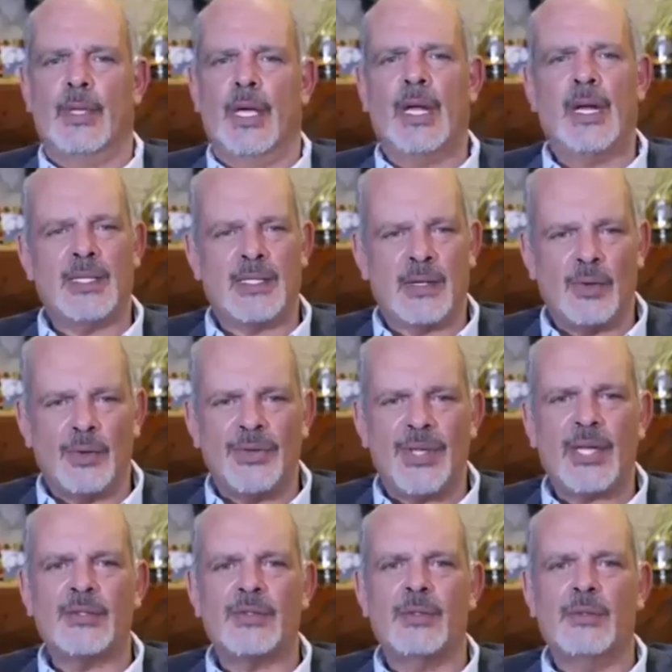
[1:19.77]
En ese
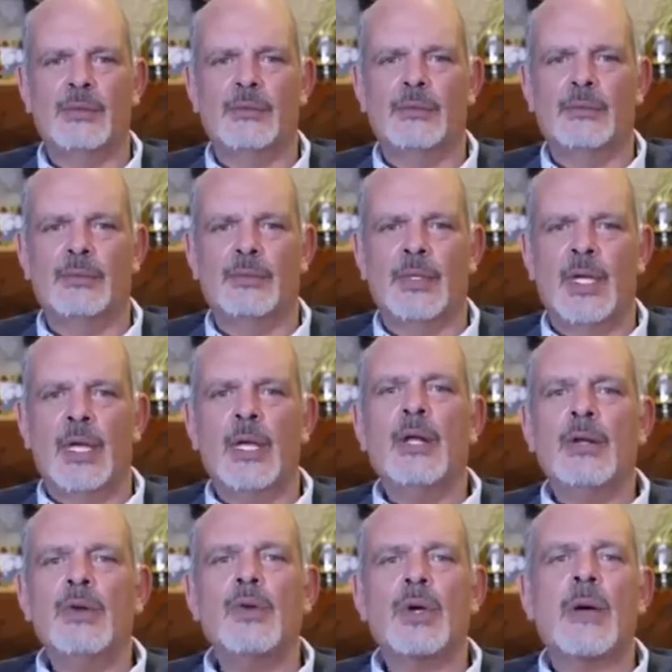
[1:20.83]
contexto,
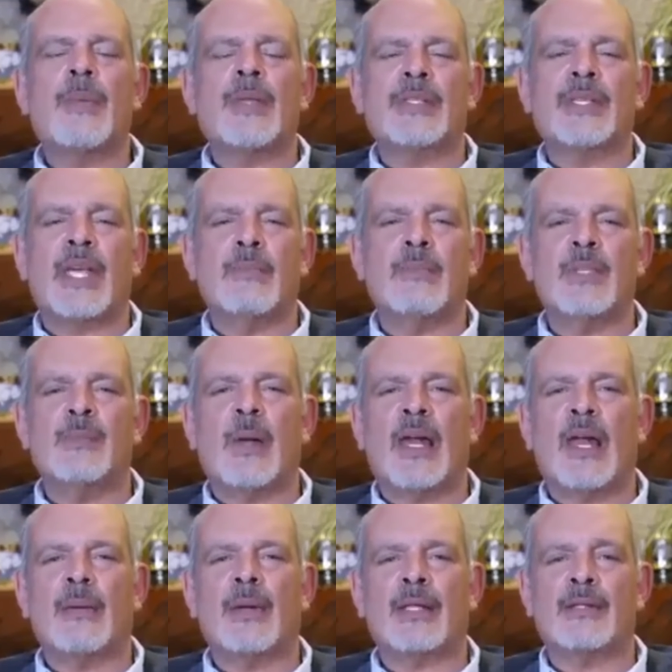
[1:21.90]
nunca pensé que mis
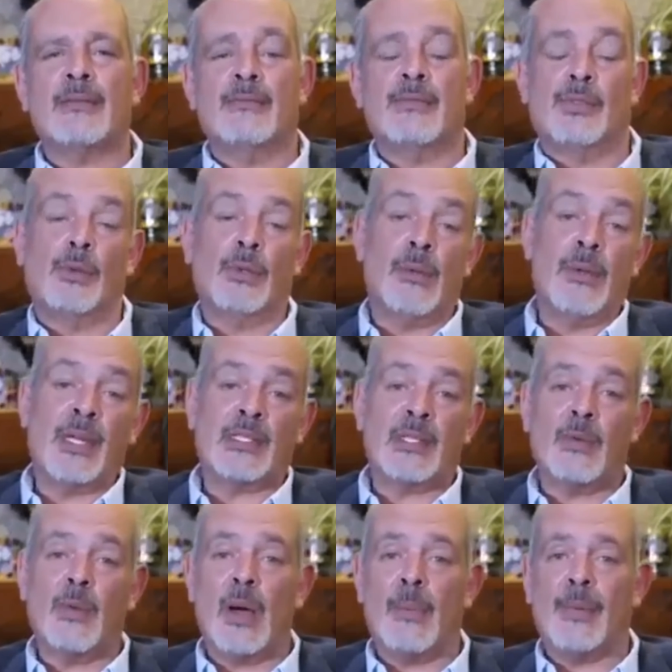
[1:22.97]
palabras sobre verse
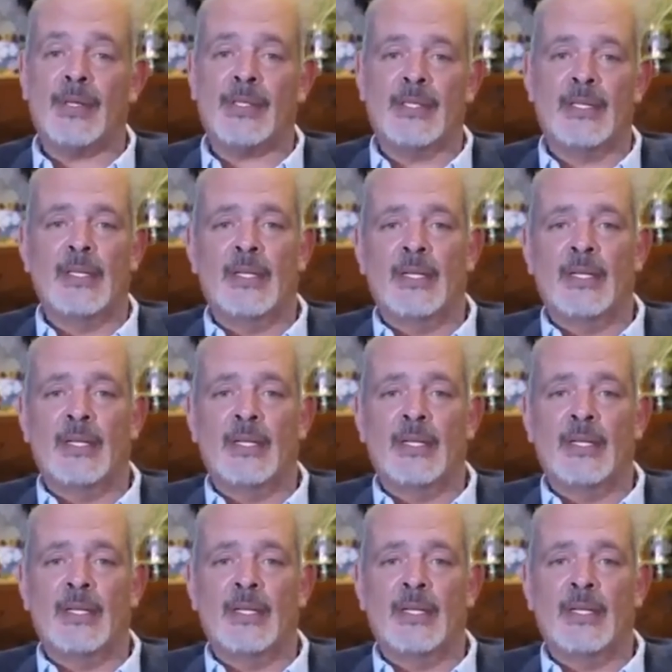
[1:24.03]
guapas